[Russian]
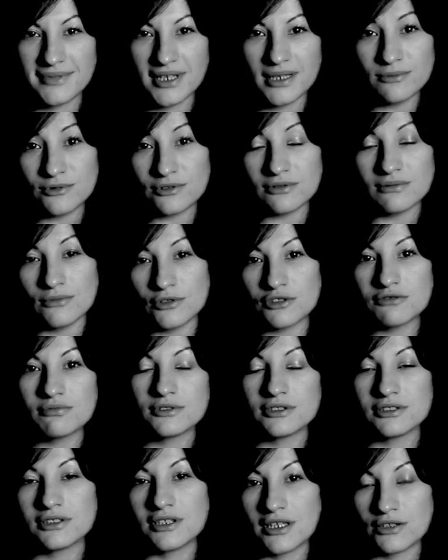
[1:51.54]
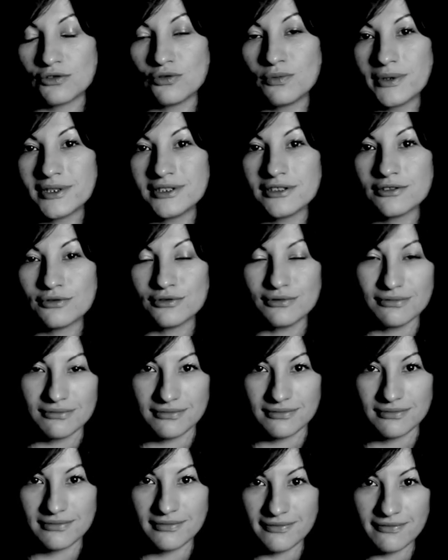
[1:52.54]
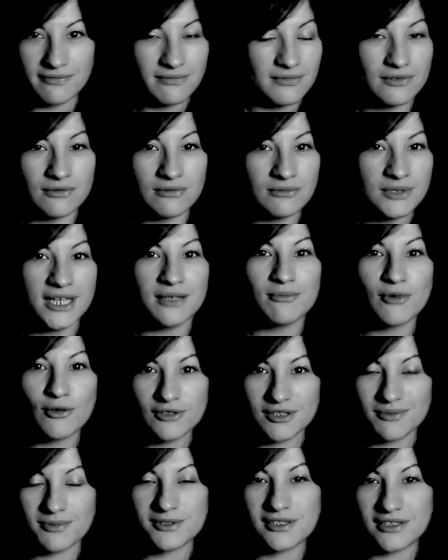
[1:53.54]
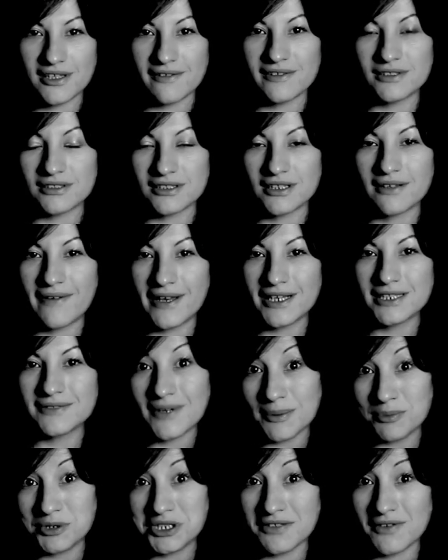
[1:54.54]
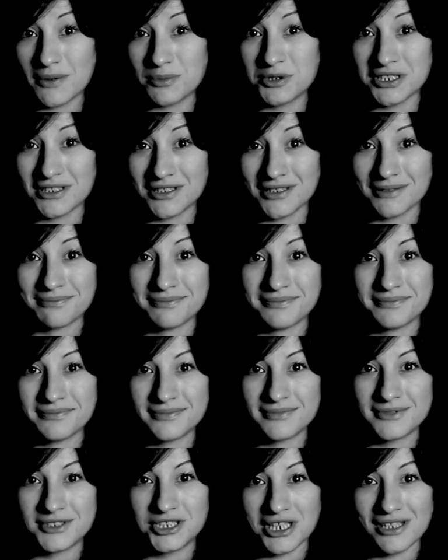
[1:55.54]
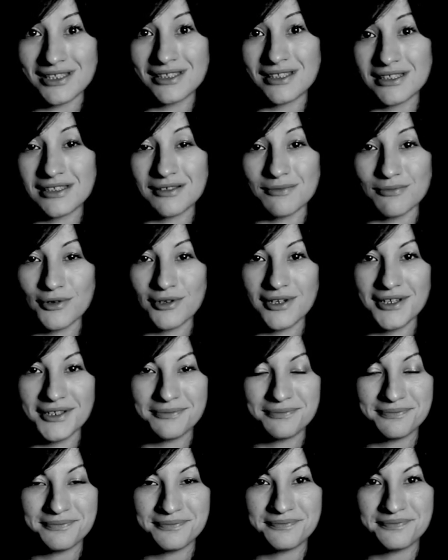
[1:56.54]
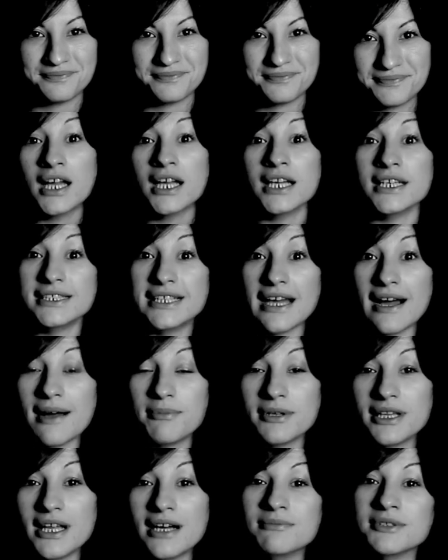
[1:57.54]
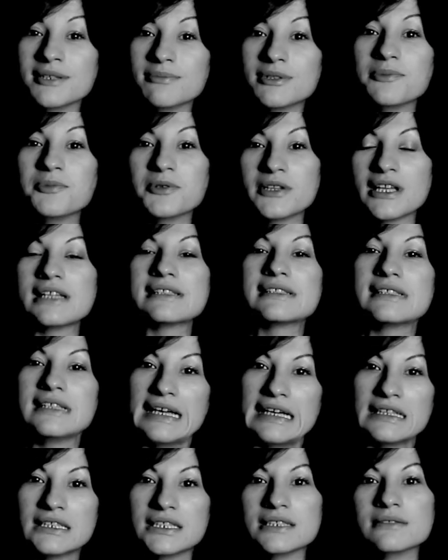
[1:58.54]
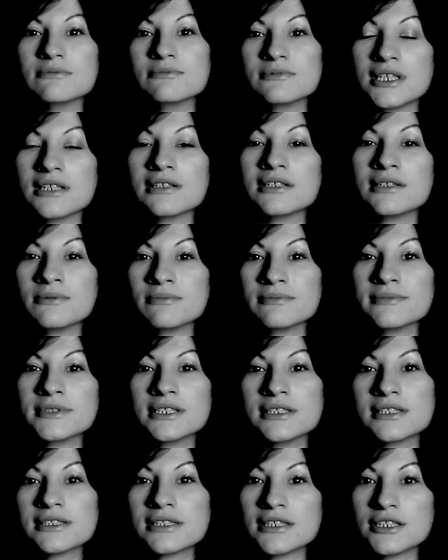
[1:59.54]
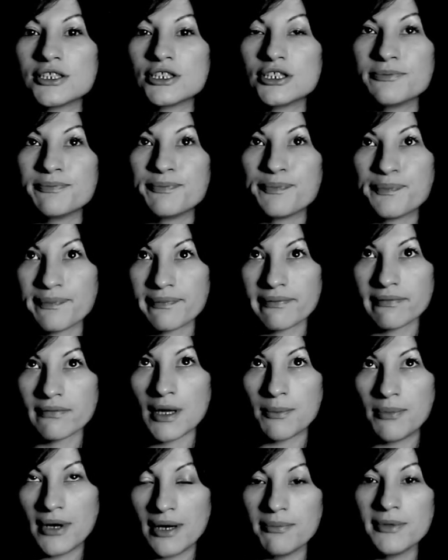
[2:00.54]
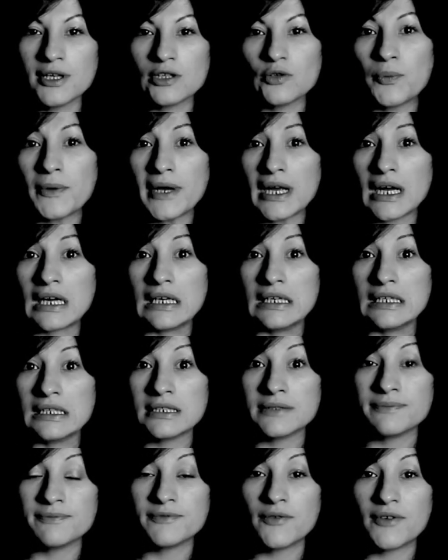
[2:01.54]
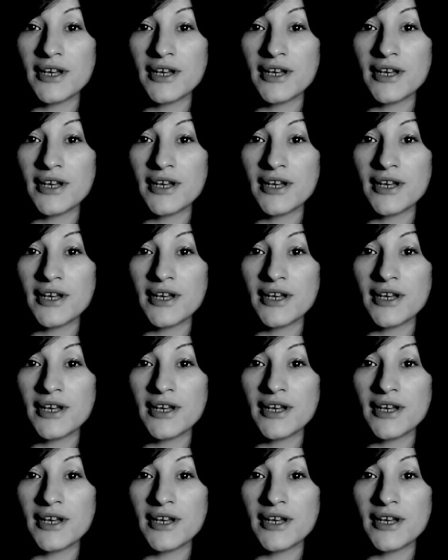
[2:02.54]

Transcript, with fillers: А может быть, это я тупо делаю. Ну, я не могу себя заставить это говорить вообще, вообще-то. Часто, тем более. Я была, мне было 15 лет, и нам из, э, по обмену приехали в